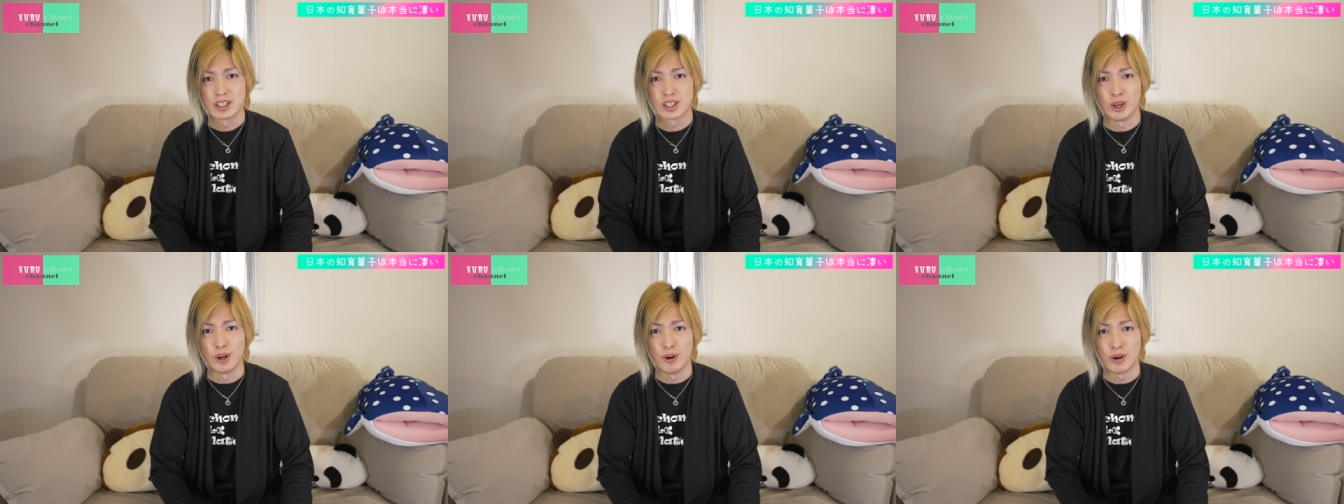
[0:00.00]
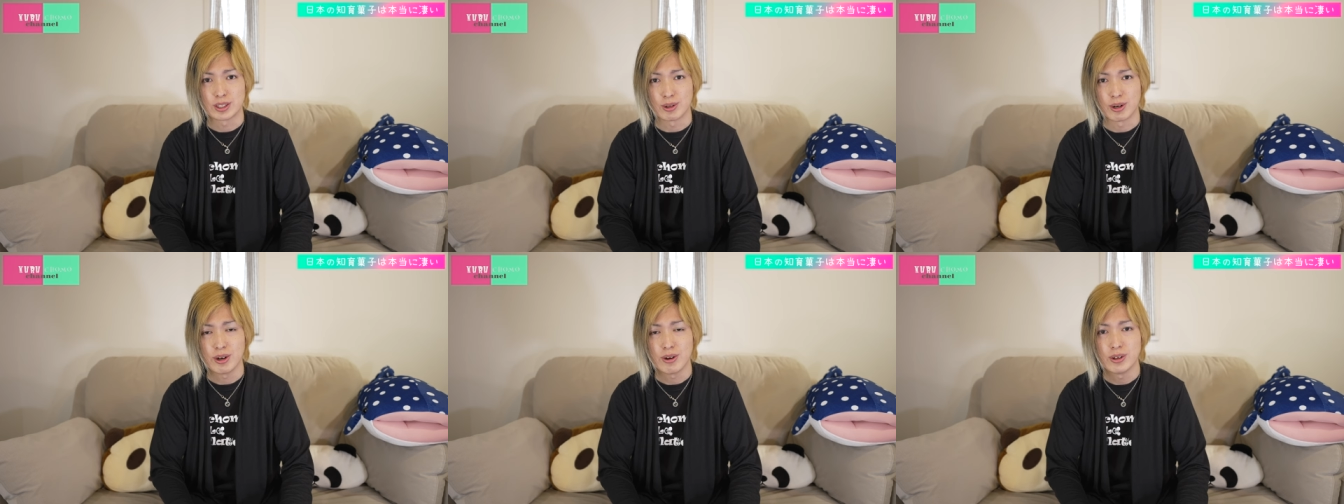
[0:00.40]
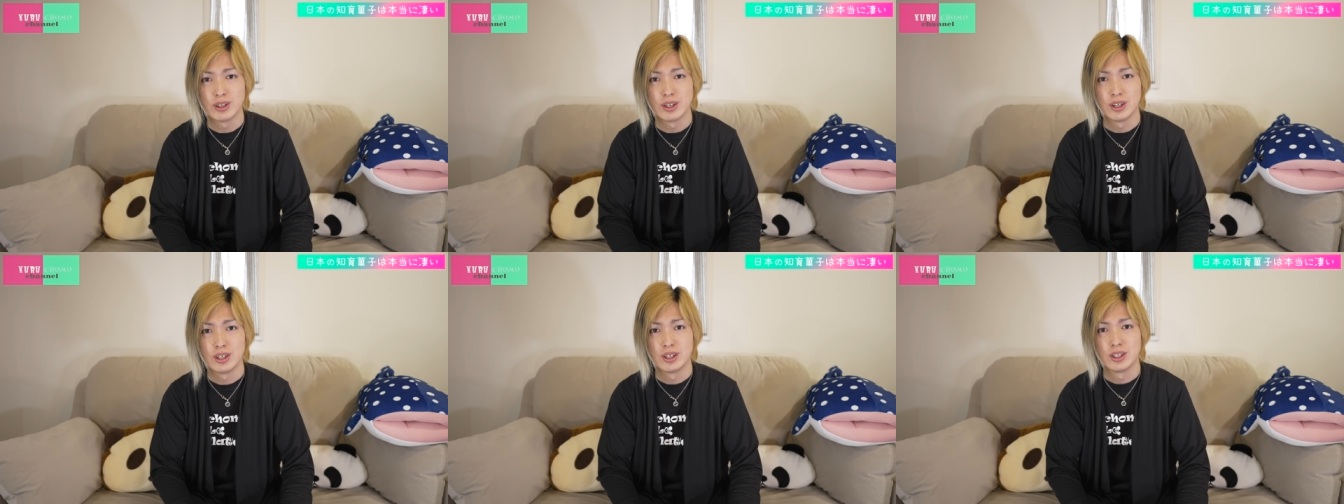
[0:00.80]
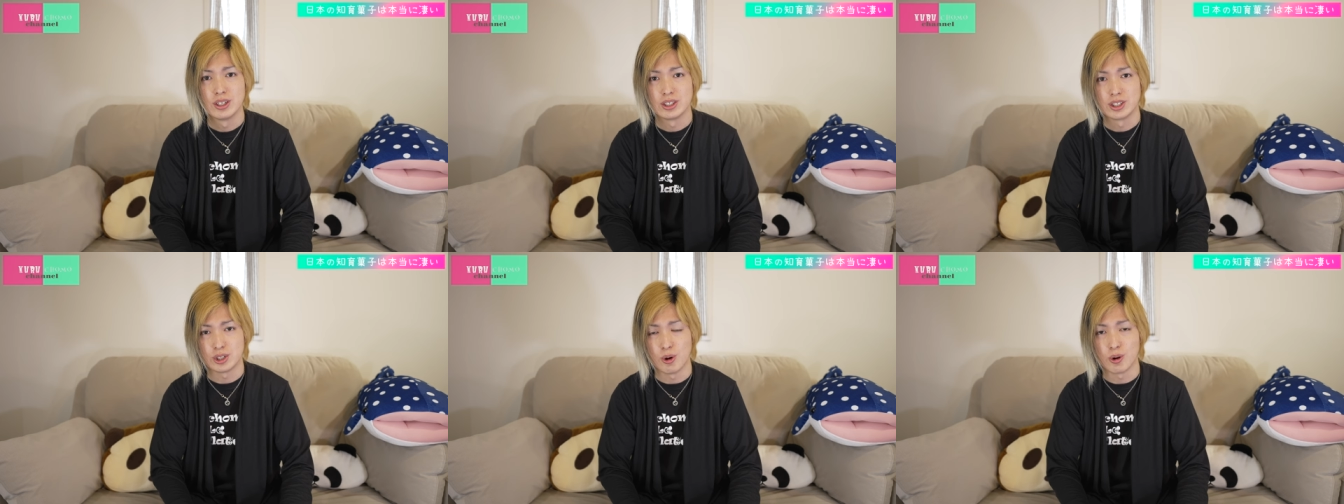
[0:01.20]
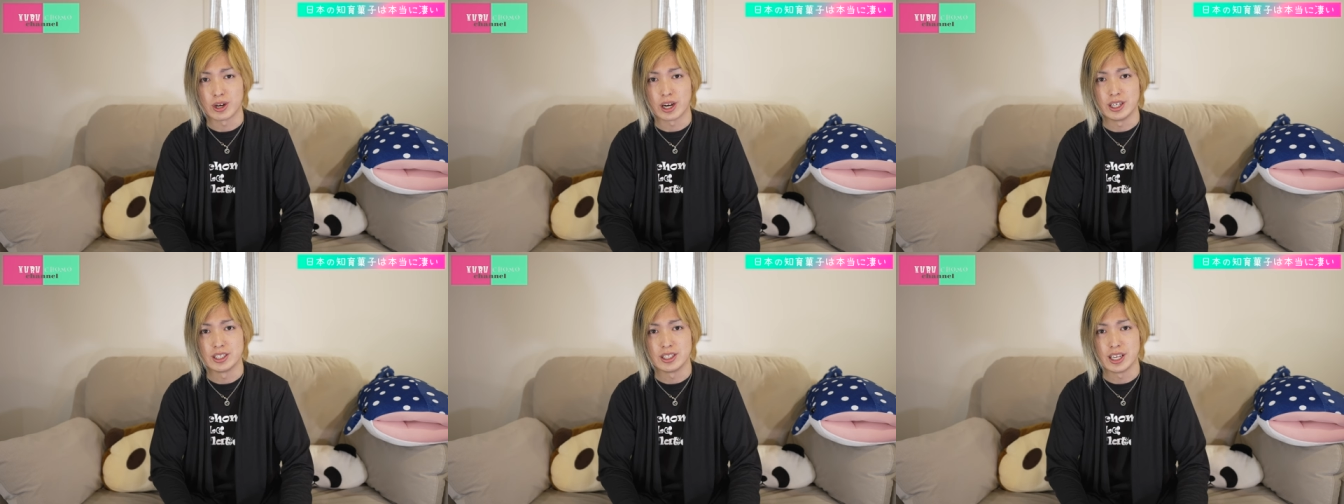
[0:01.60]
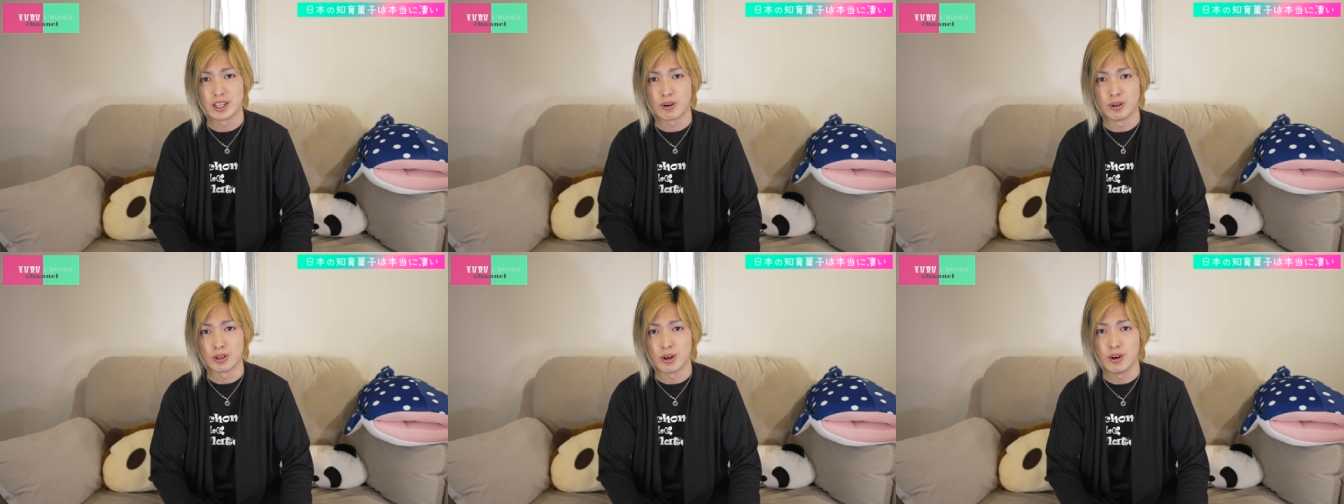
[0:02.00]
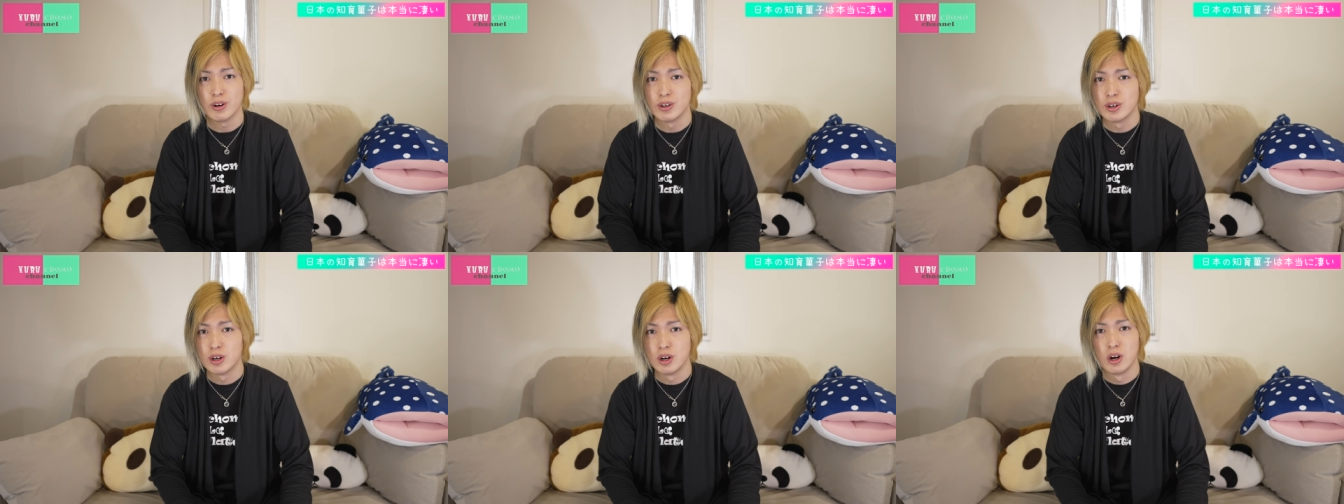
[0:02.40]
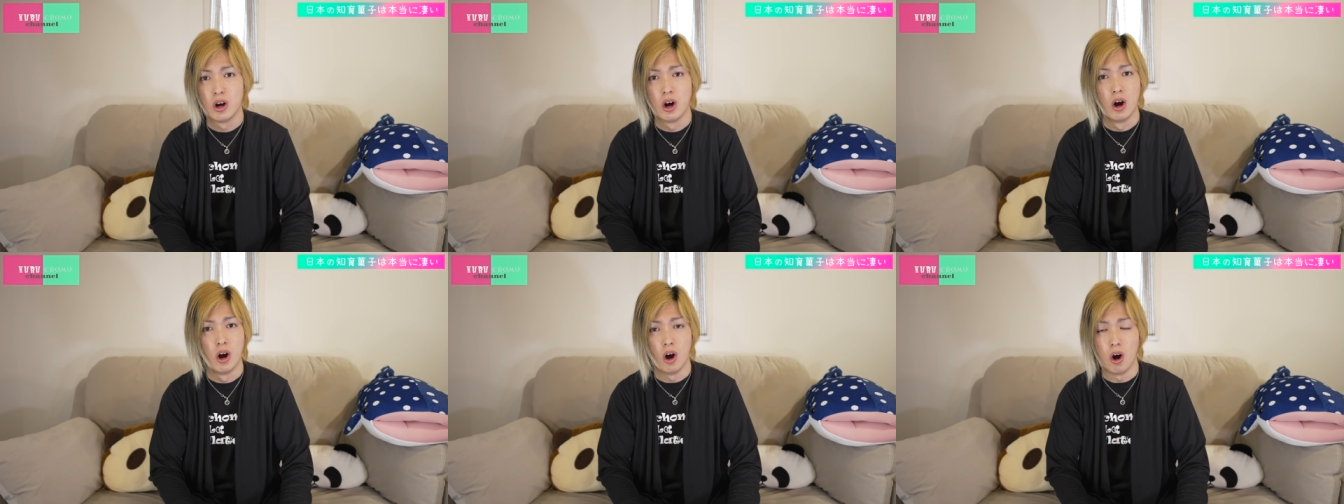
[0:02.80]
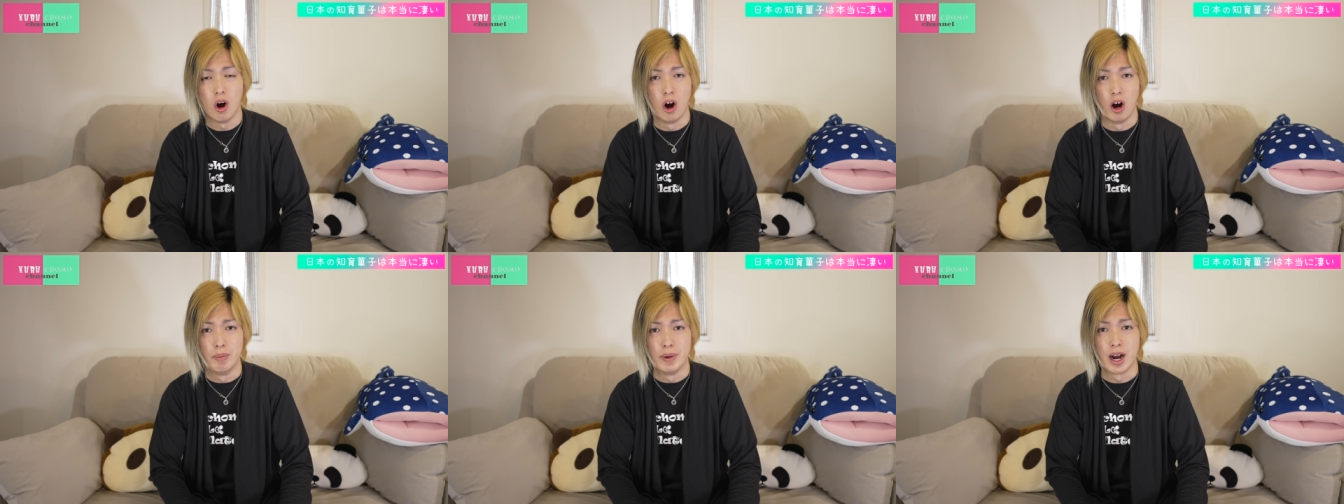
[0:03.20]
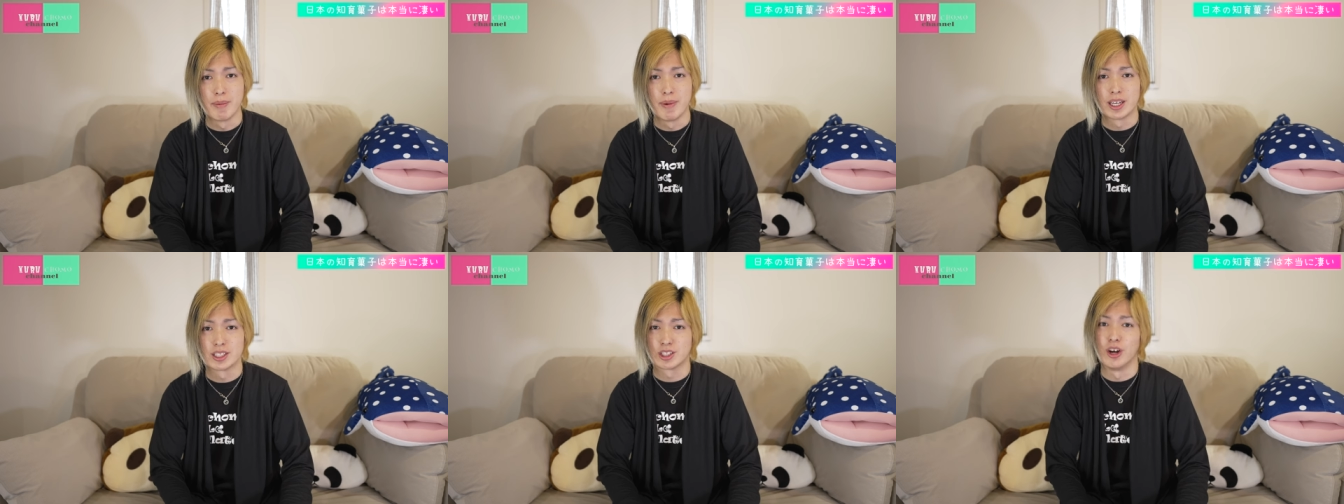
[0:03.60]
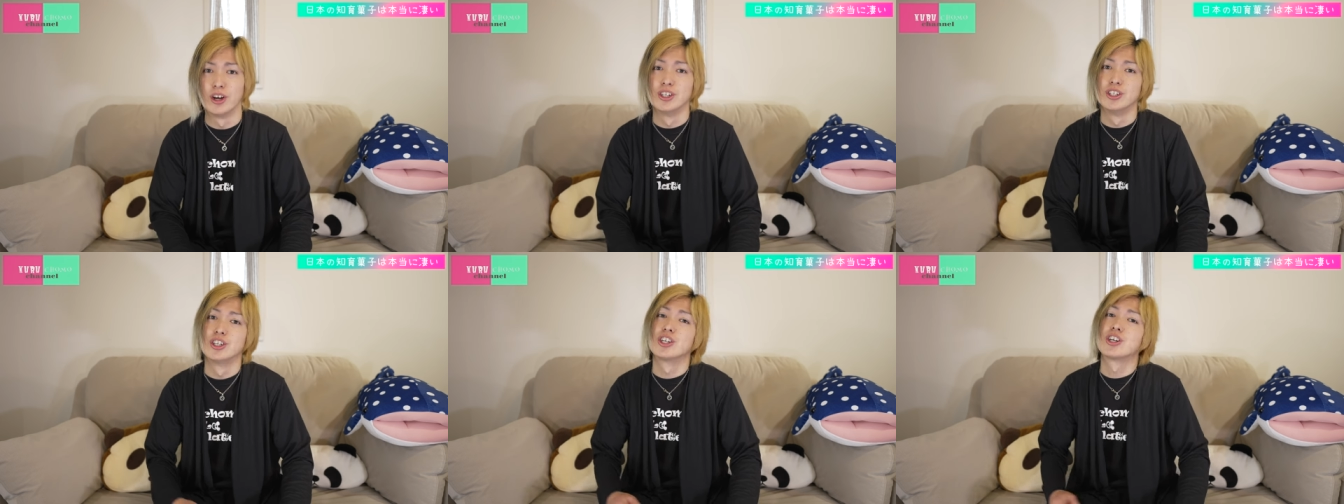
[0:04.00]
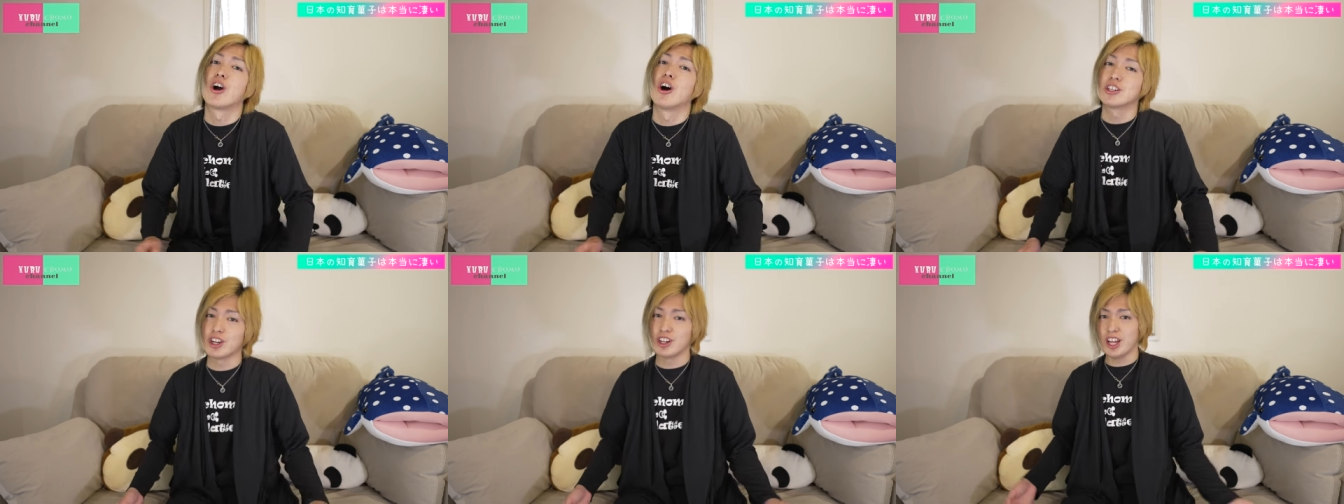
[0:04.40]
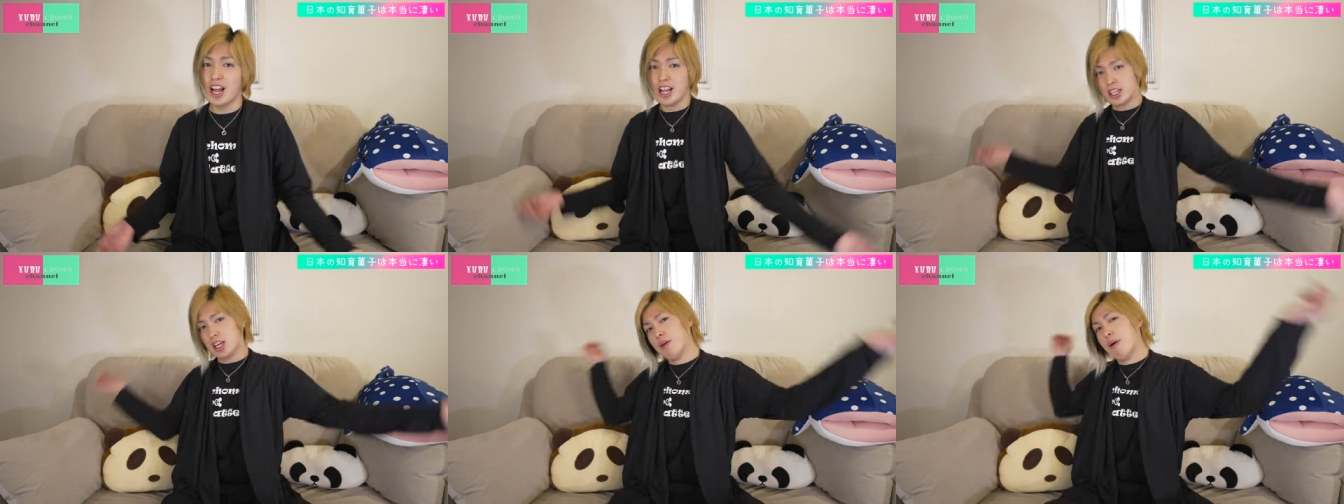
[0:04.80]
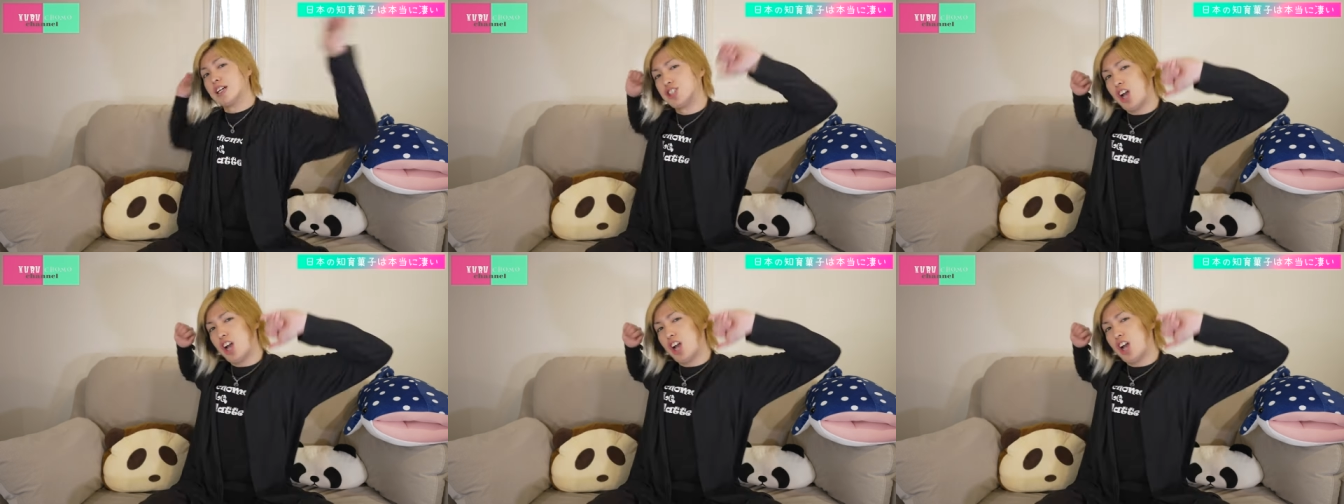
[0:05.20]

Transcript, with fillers: 今日はそれを紹介していこうと思います。ということでいきま